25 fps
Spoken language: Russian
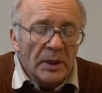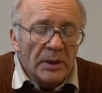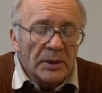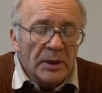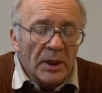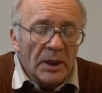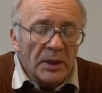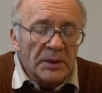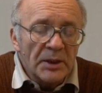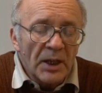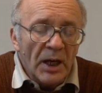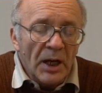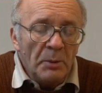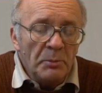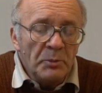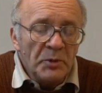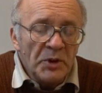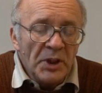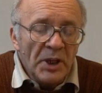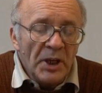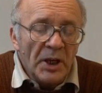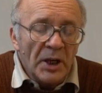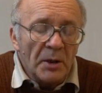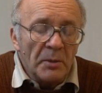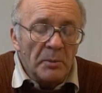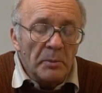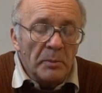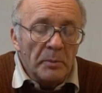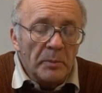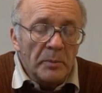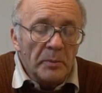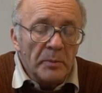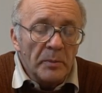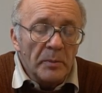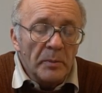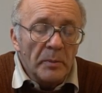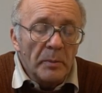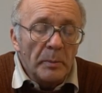Тогда мне
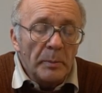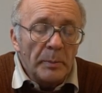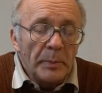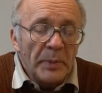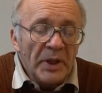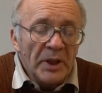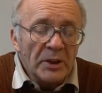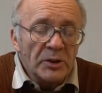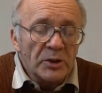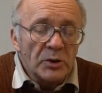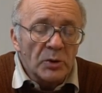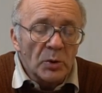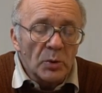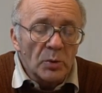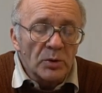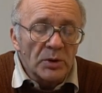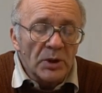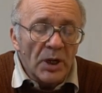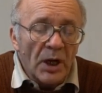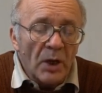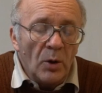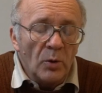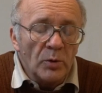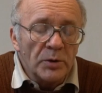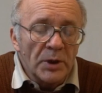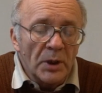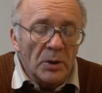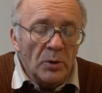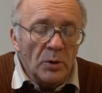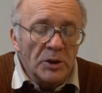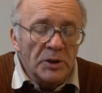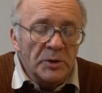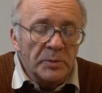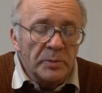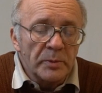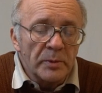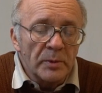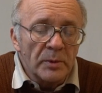без труда
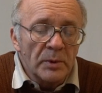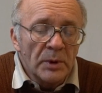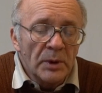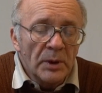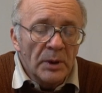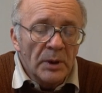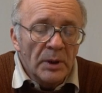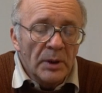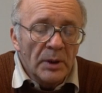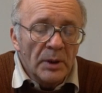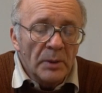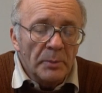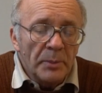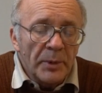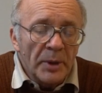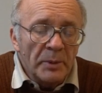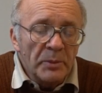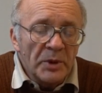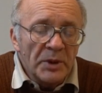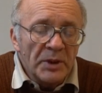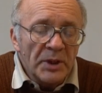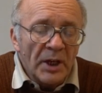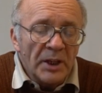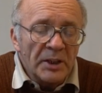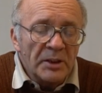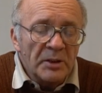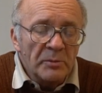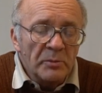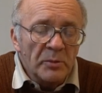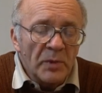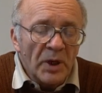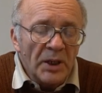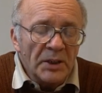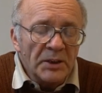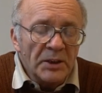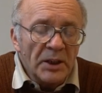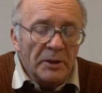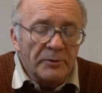удалось поменять
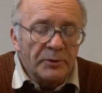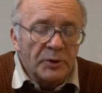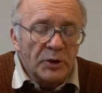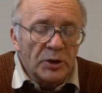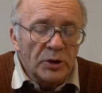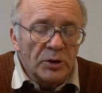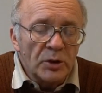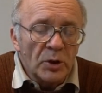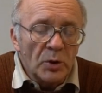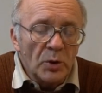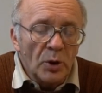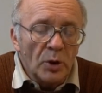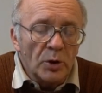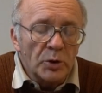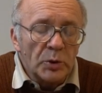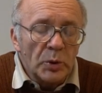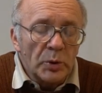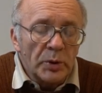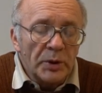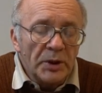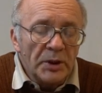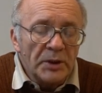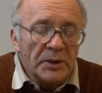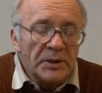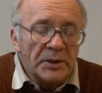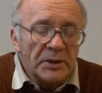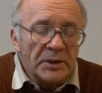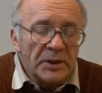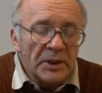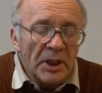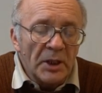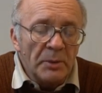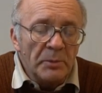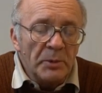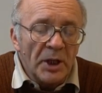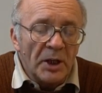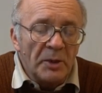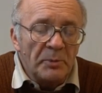маток в четырех других
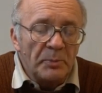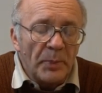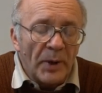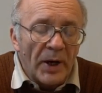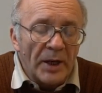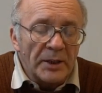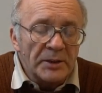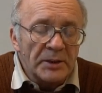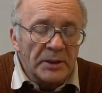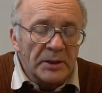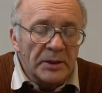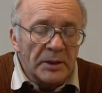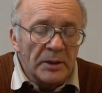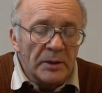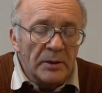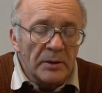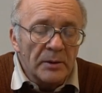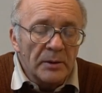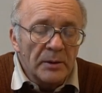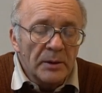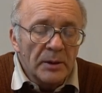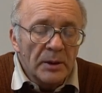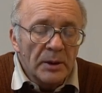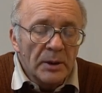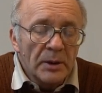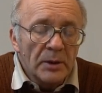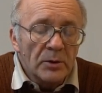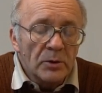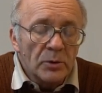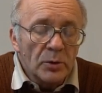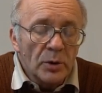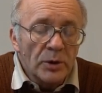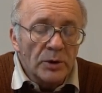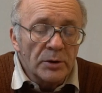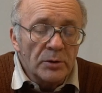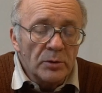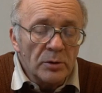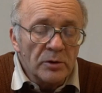семьях пасеки.
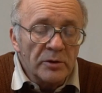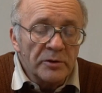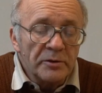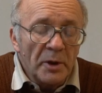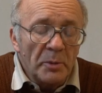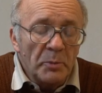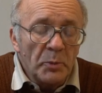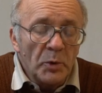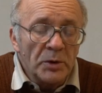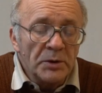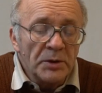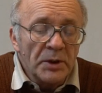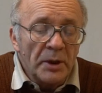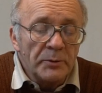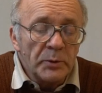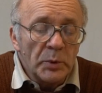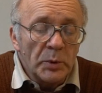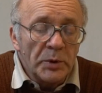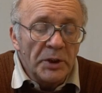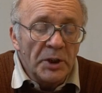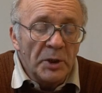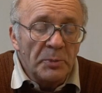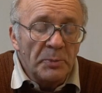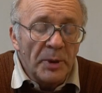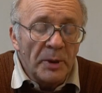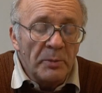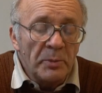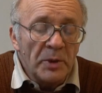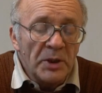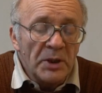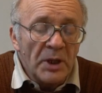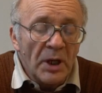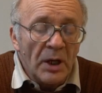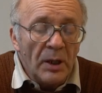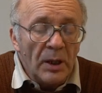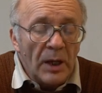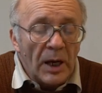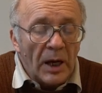То есть он свободно в других
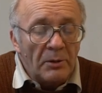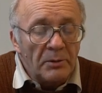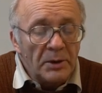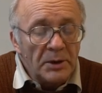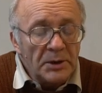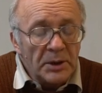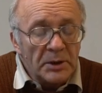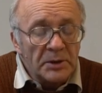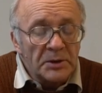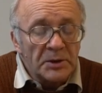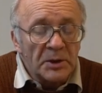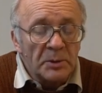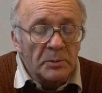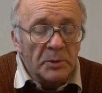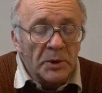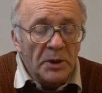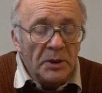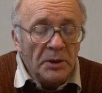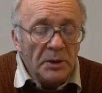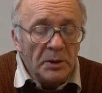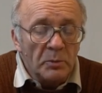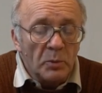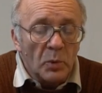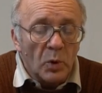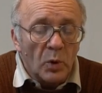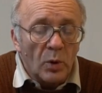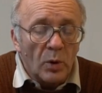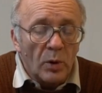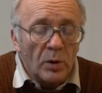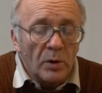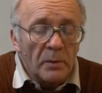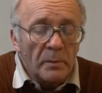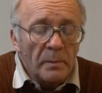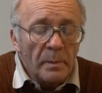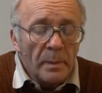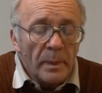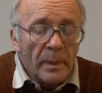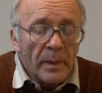поменял, а в этой семье не
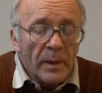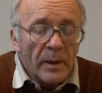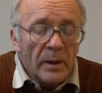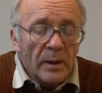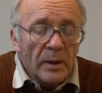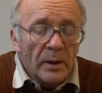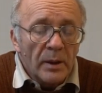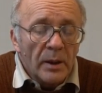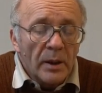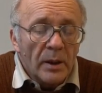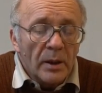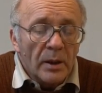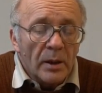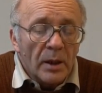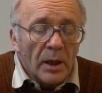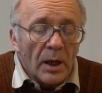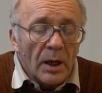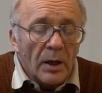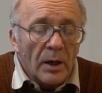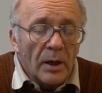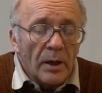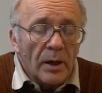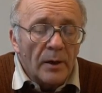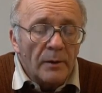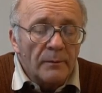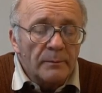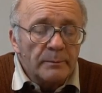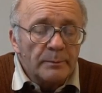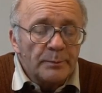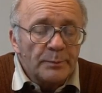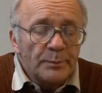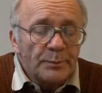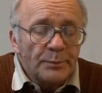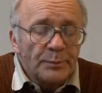мог. А,